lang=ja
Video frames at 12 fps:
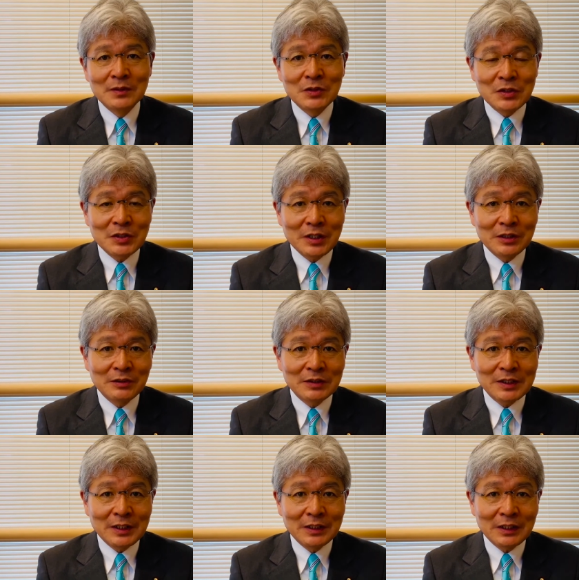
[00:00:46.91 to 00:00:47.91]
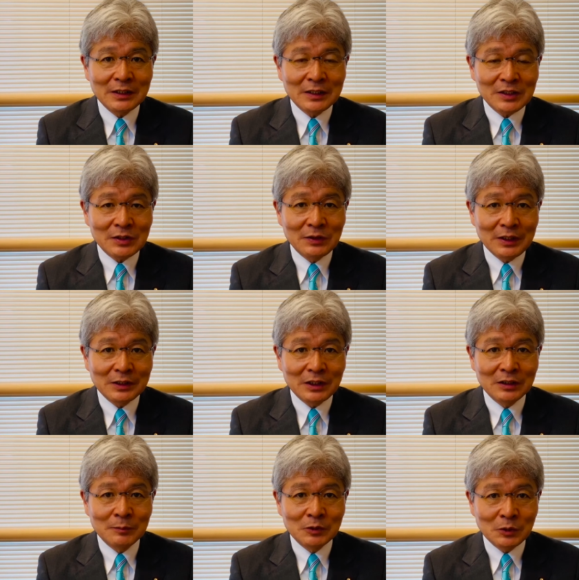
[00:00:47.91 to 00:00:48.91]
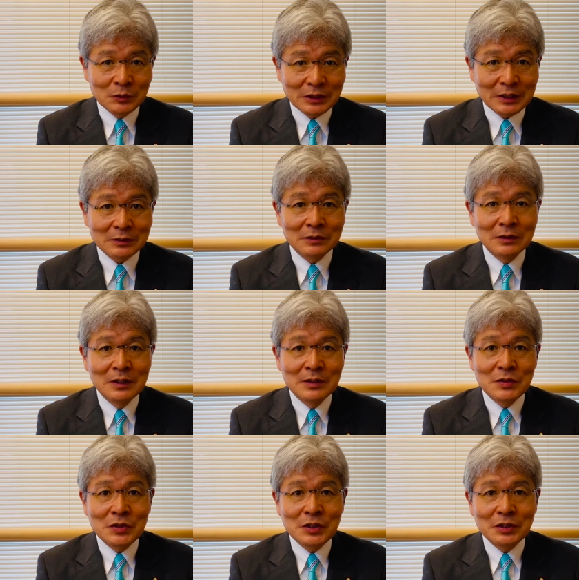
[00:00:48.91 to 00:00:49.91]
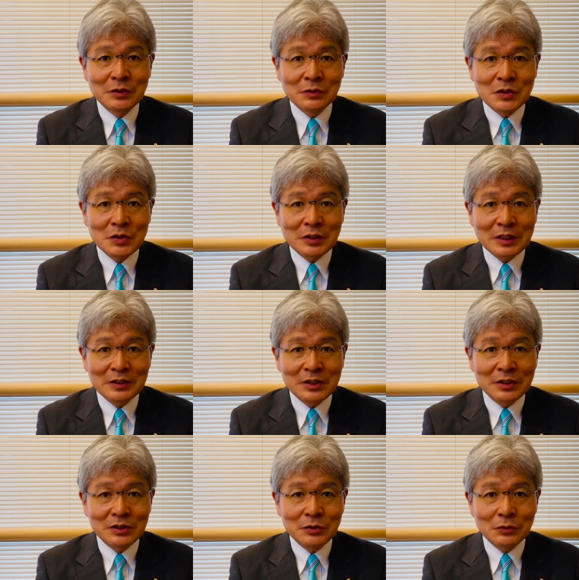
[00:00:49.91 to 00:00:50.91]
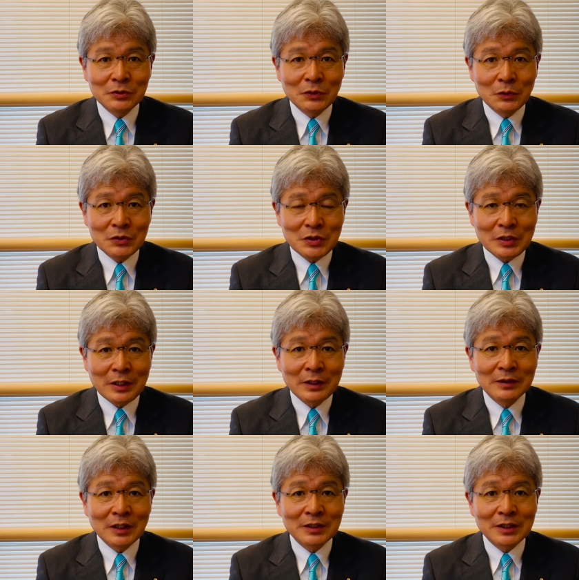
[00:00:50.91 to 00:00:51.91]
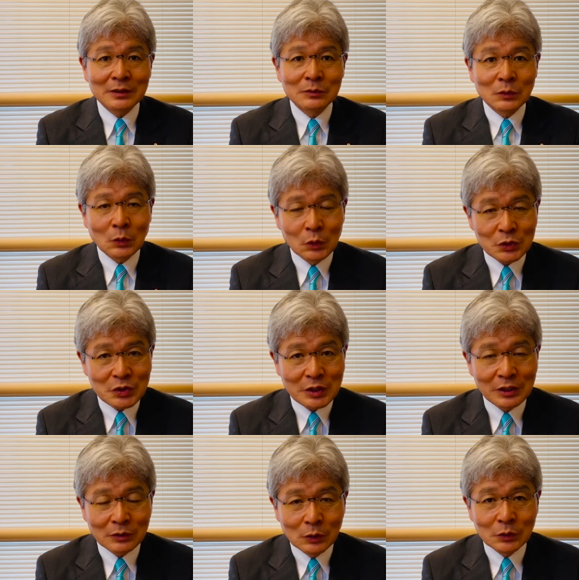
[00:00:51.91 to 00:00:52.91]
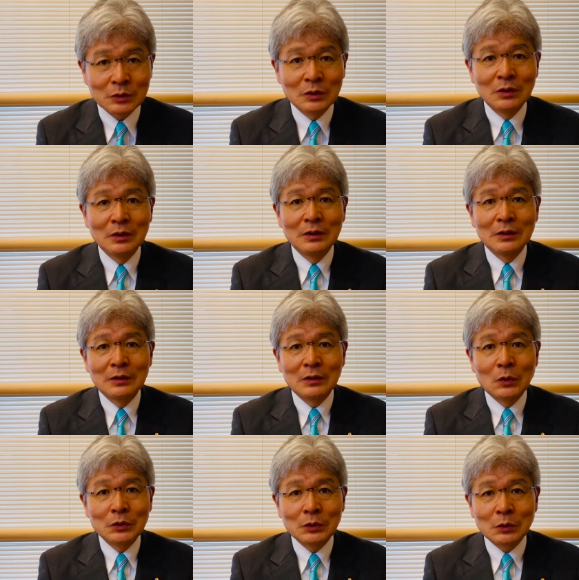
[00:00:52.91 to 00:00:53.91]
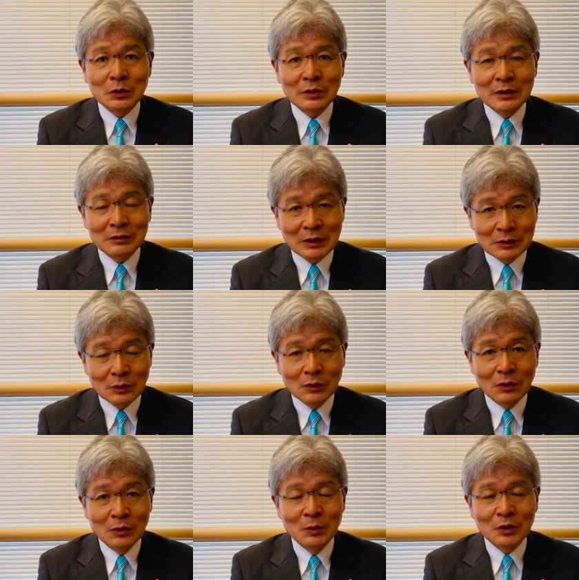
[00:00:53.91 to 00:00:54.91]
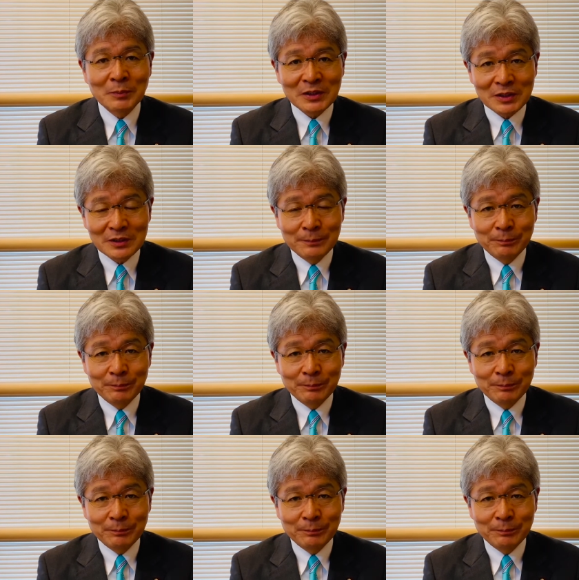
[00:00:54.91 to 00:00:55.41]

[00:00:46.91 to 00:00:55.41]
自治体には財源が少ないけれども、とにかく地域の実態実情に応じて対策を講じていこう。こういうことなのだと思います。